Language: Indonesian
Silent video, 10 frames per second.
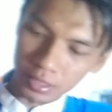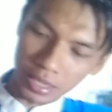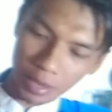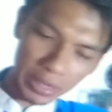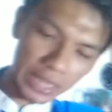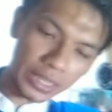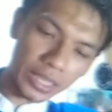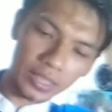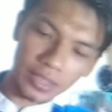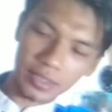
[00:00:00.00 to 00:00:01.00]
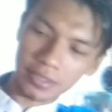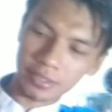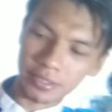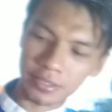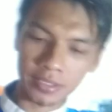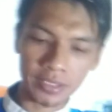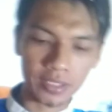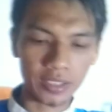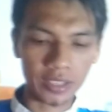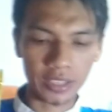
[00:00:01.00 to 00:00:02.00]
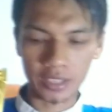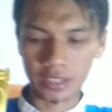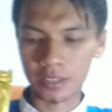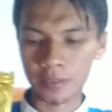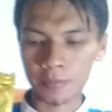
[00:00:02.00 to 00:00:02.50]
yang mana tadi ya oh yang ini